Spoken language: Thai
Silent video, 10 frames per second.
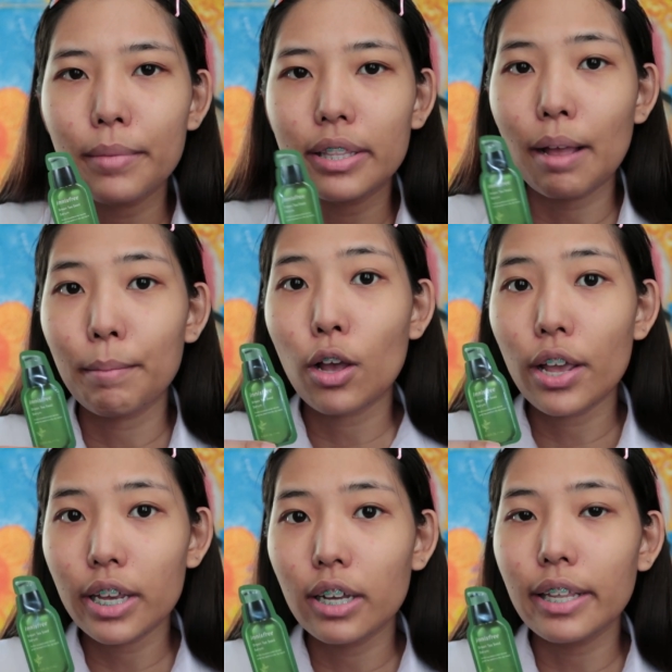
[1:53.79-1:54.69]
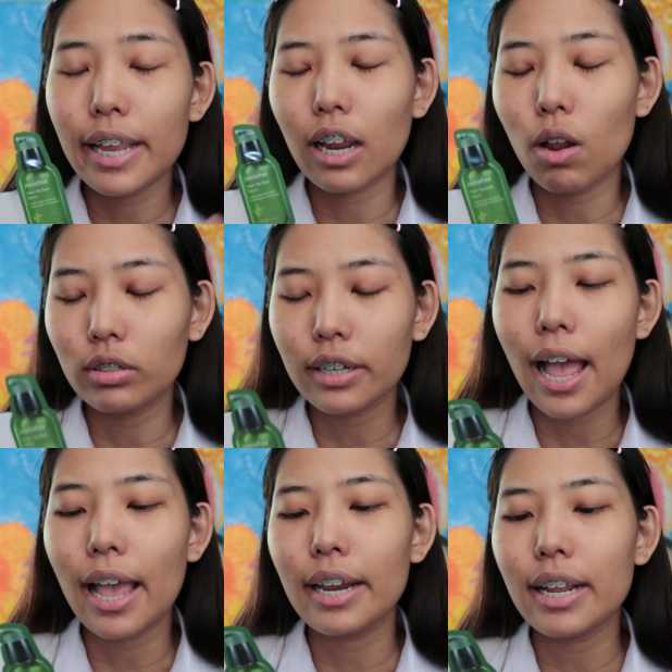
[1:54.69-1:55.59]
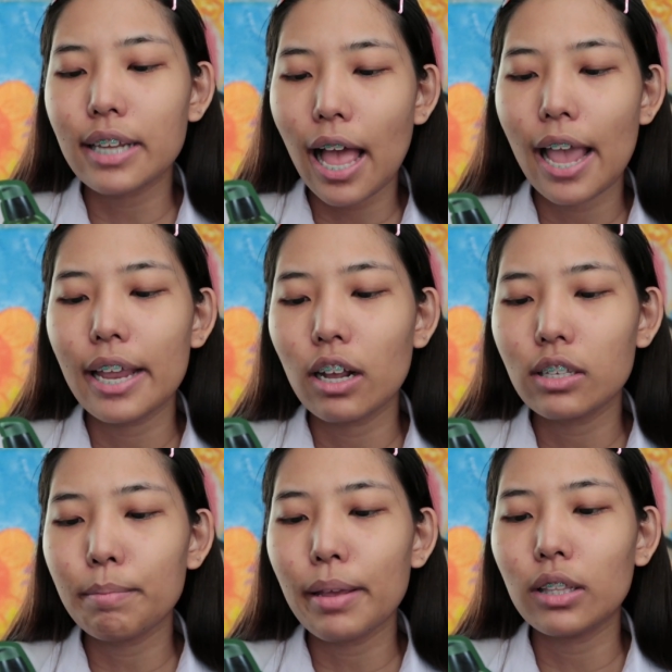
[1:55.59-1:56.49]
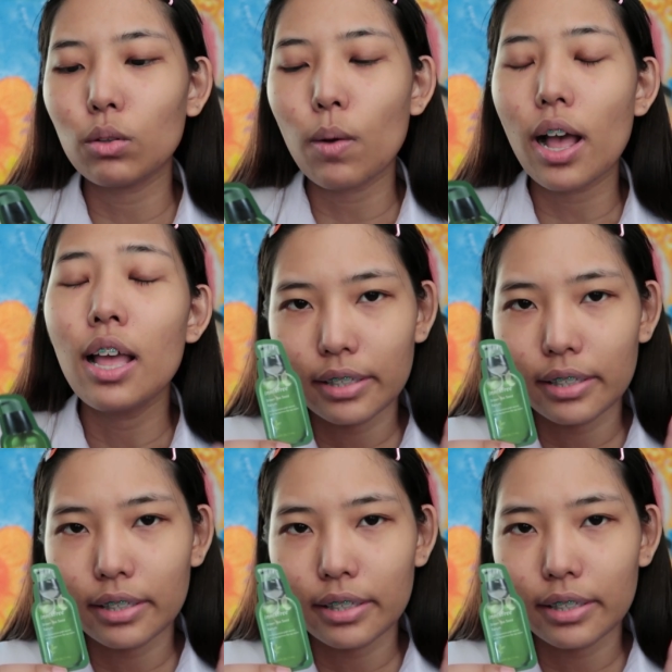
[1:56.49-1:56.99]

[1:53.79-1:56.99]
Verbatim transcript: มีตังค์ไม่ค่อยเยอะแต่อยากลองใช้ได้ใช้นั่นก็จะเป็นตัว